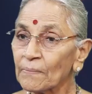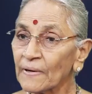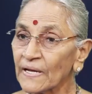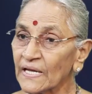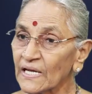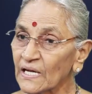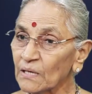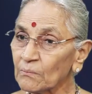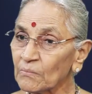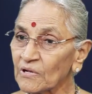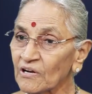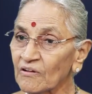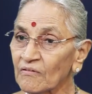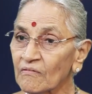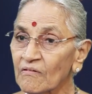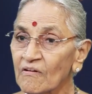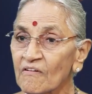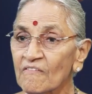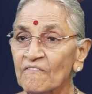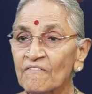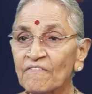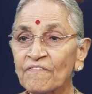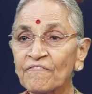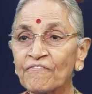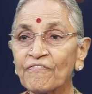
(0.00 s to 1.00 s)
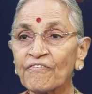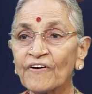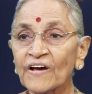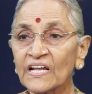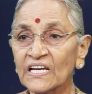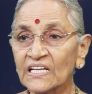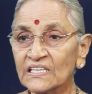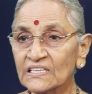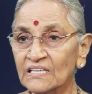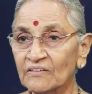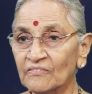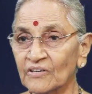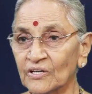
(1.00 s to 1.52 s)
పైగా మనం
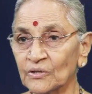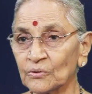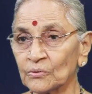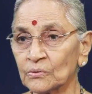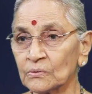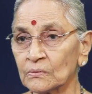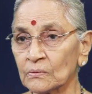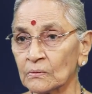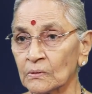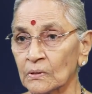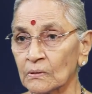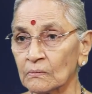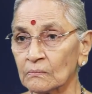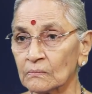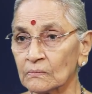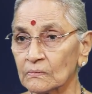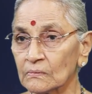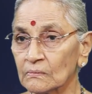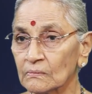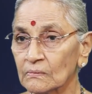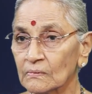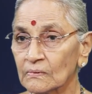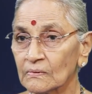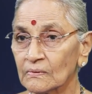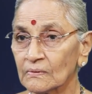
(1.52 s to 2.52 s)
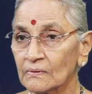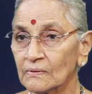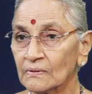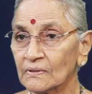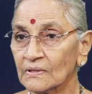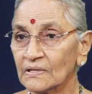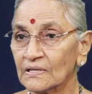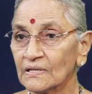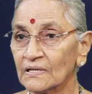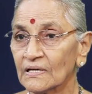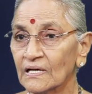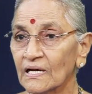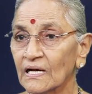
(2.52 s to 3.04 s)
ఫలితం అడుగుతున్నాం
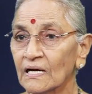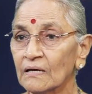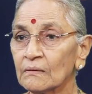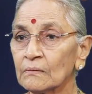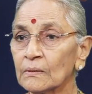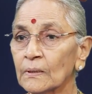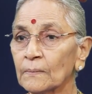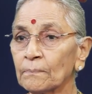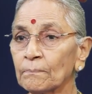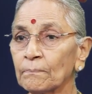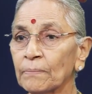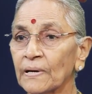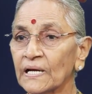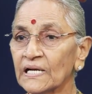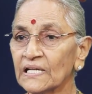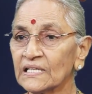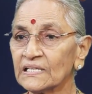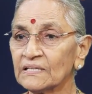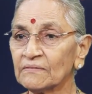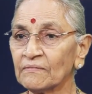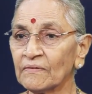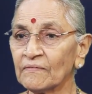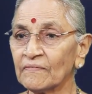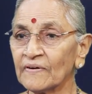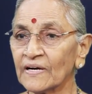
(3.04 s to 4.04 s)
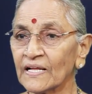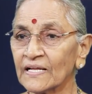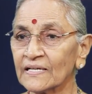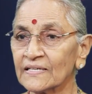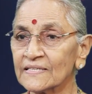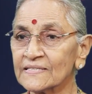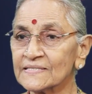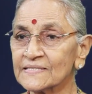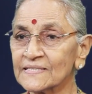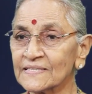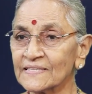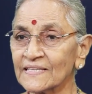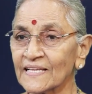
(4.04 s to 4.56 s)
ఆవిడ ఫలితం
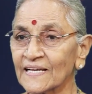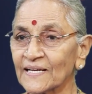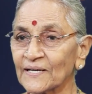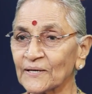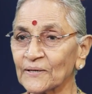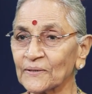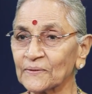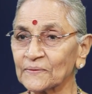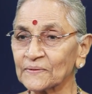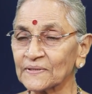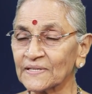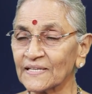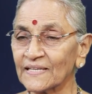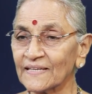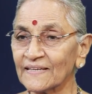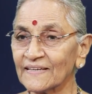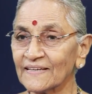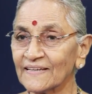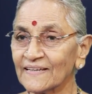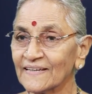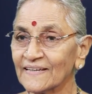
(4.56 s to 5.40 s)
ఇవ్వడానికి సిద్ధంగా ఉంది